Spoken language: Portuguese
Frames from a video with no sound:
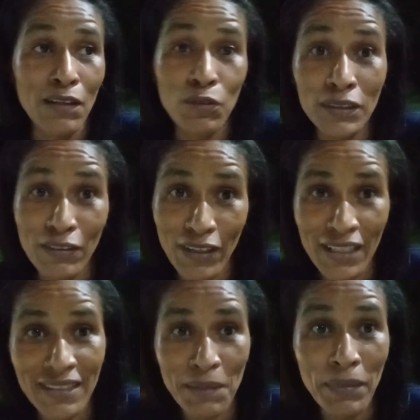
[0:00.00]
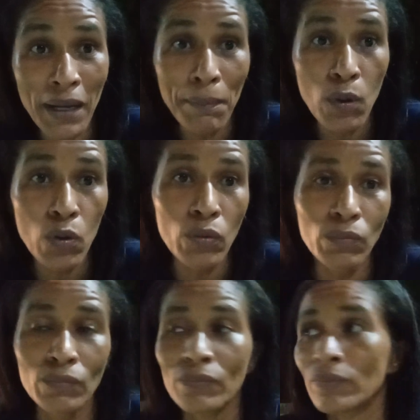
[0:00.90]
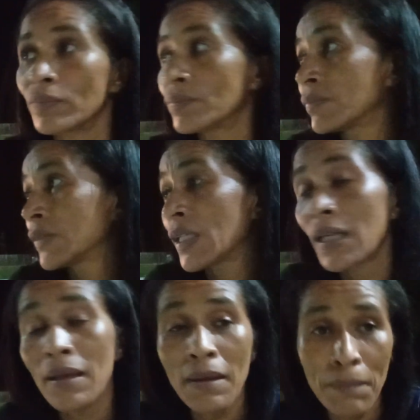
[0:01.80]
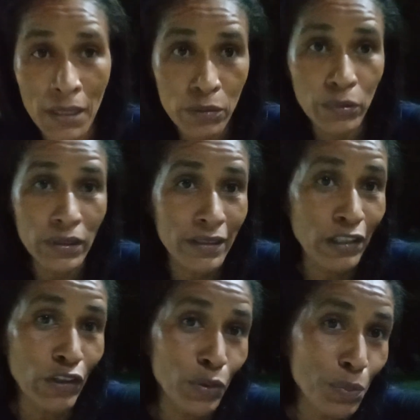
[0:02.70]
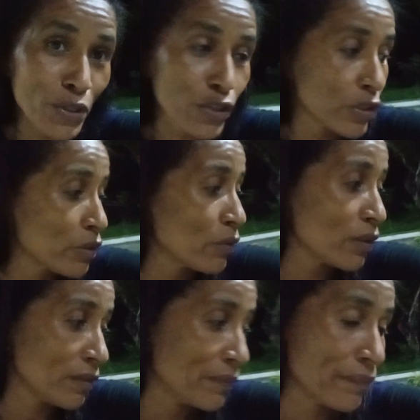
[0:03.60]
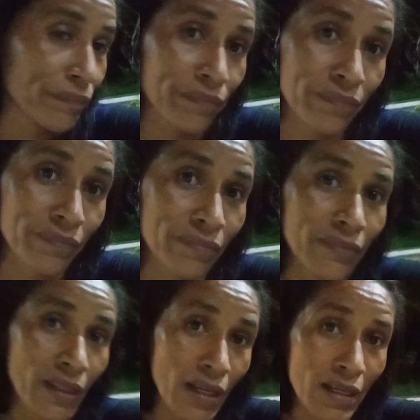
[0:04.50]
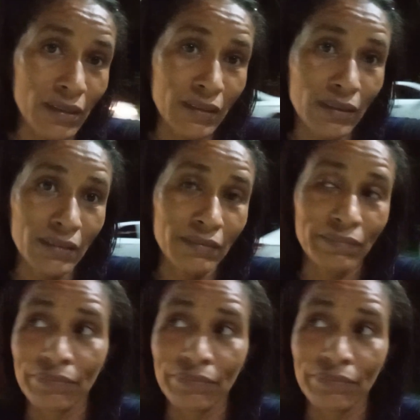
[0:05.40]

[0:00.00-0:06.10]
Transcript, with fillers: você vai receber amor. Mesmo que seja do bichinho, ó. É assim.